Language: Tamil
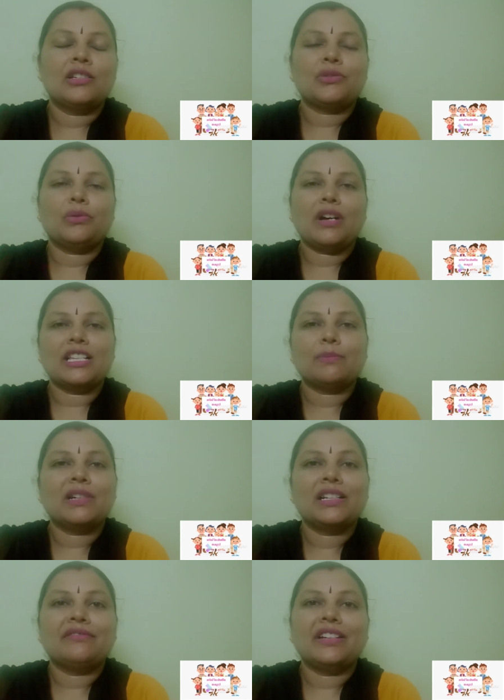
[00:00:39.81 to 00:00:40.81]
ஸோ
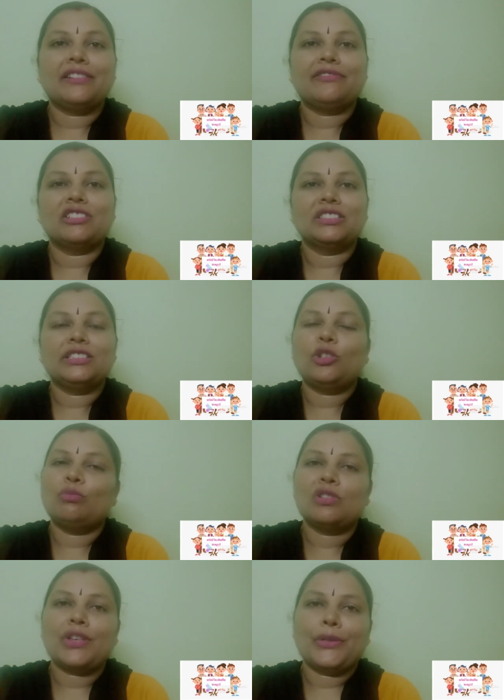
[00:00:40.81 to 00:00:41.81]
ஹஸ்பண்ட் அண்ட் ஒய்ஃப் வந்து
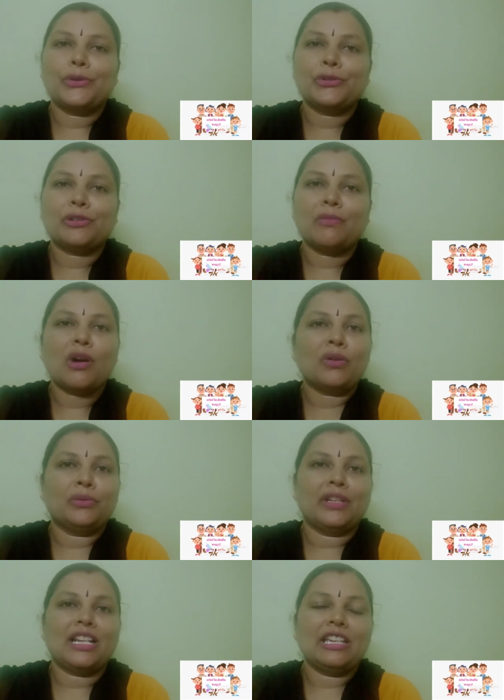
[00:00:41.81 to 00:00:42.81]
ரொம்ப சந்தோஷமாக
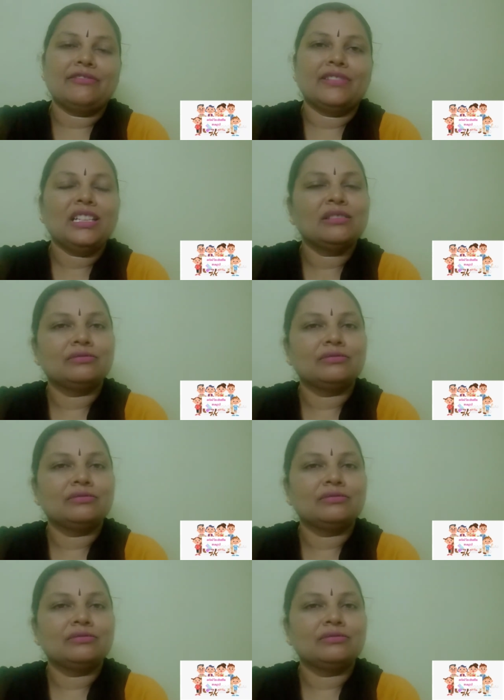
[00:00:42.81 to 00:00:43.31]
அவங்களுடைய லைஃப்பை